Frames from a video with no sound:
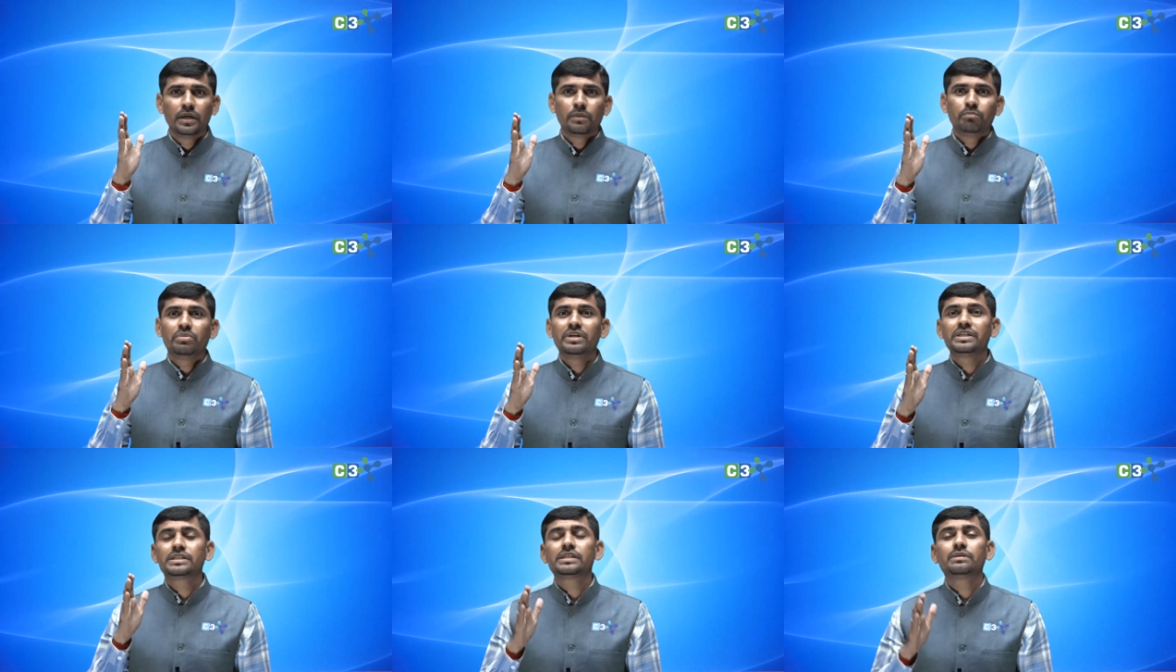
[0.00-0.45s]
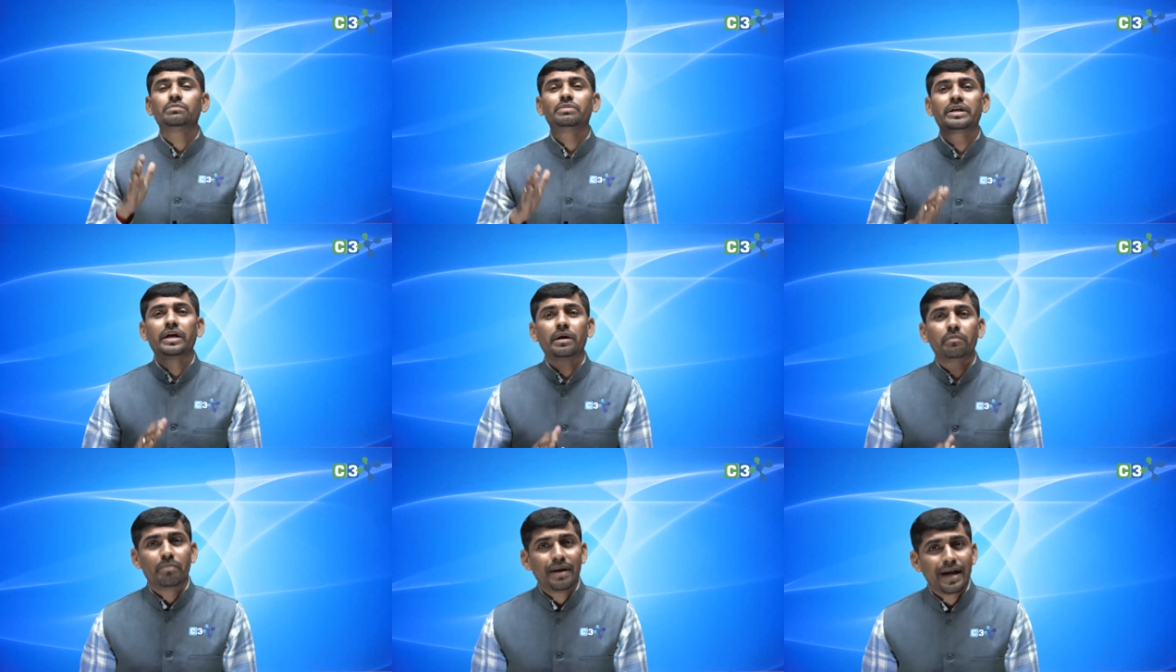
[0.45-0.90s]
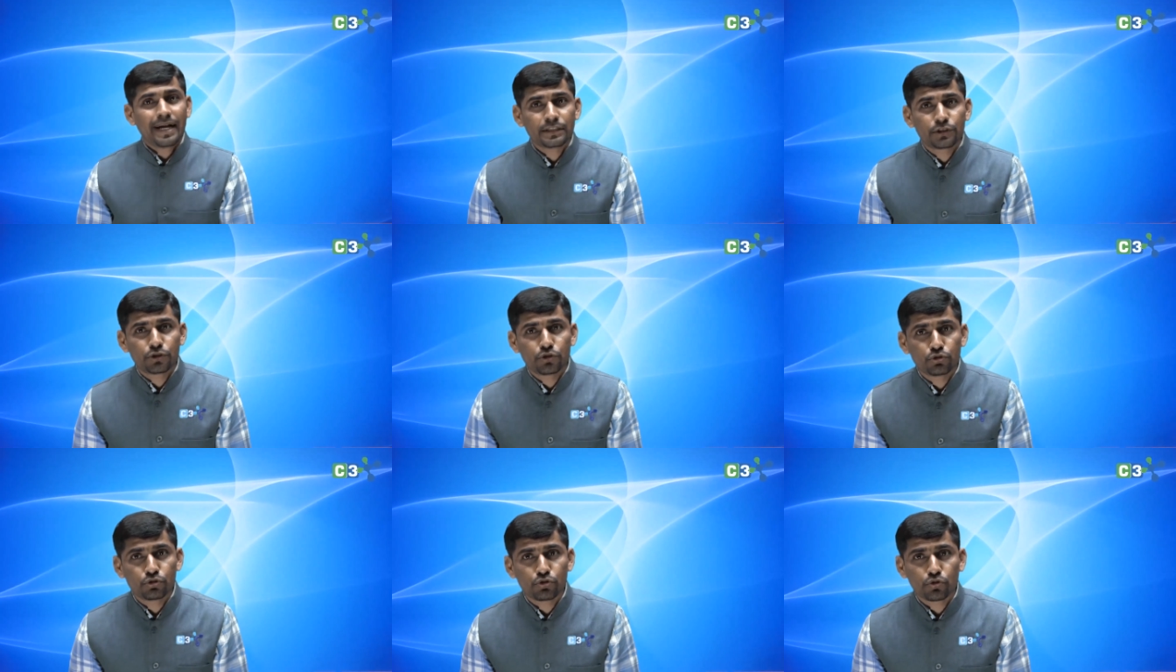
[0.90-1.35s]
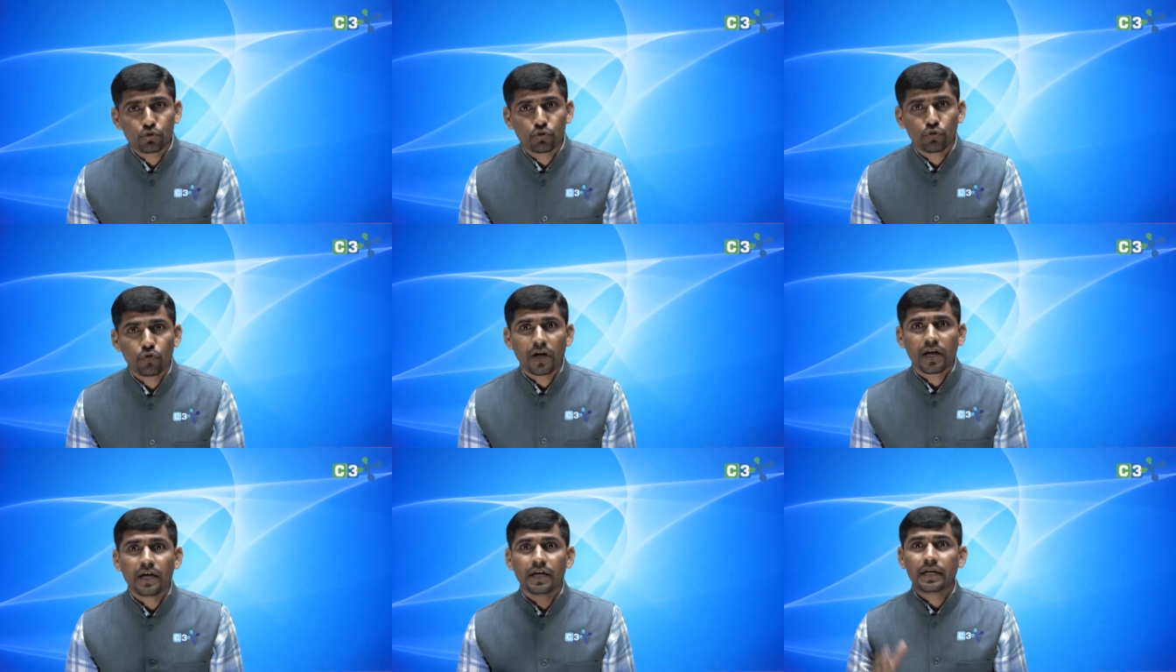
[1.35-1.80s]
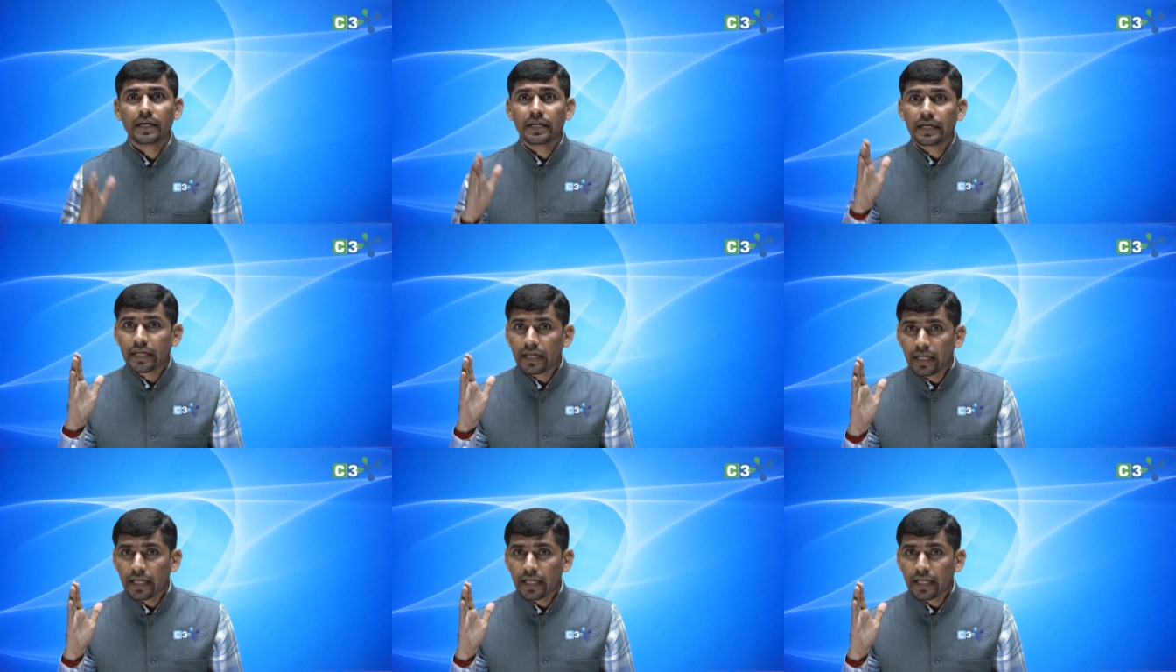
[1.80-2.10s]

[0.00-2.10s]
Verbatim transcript: पीसीबी का बैच जो शुरू हुआ है